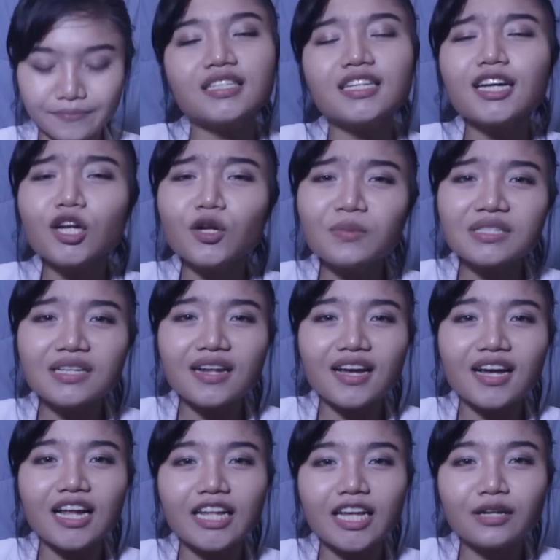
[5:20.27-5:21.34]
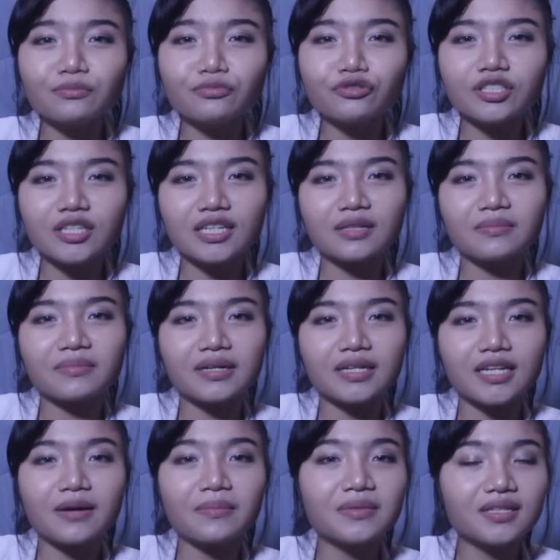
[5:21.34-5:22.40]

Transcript: Jadi kalau misalnya kalian punya temen yang